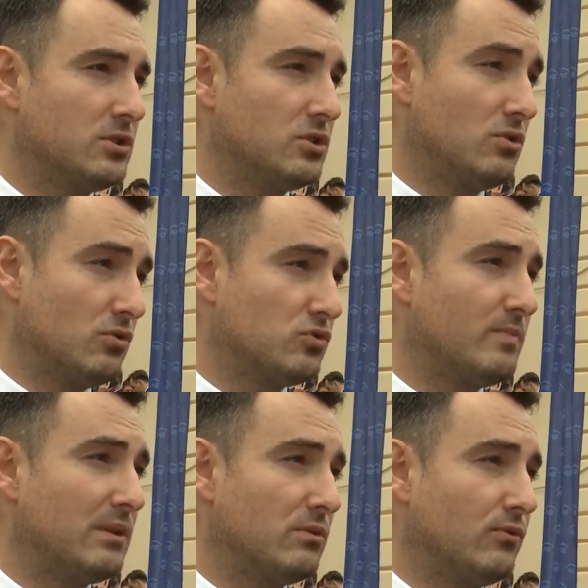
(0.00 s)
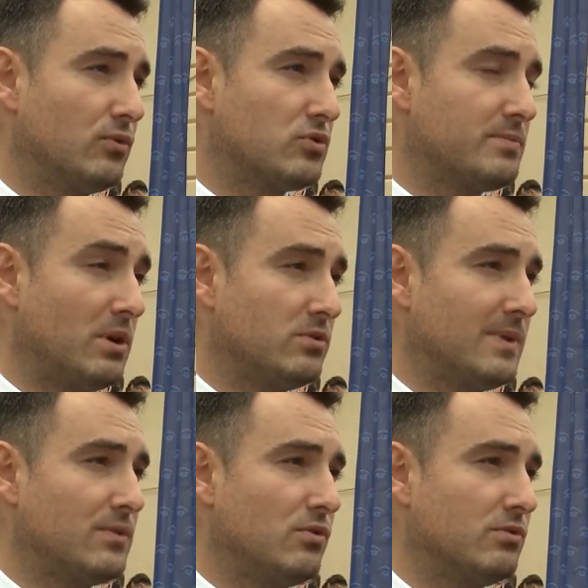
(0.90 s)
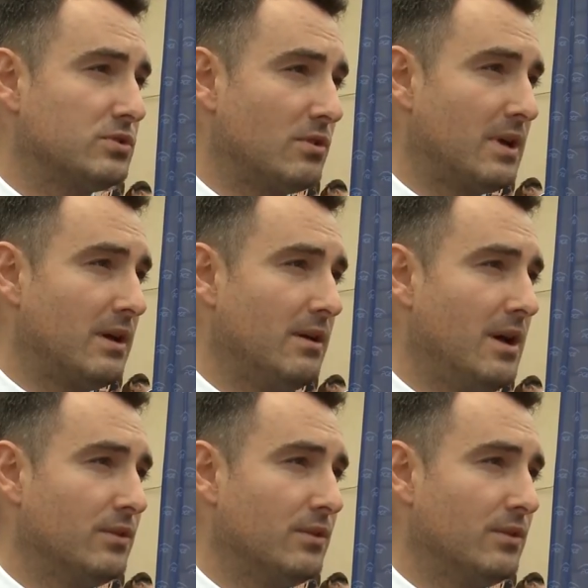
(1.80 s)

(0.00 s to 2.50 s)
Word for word: czyli konsumentów, którzy przychodzą na drugą stronę,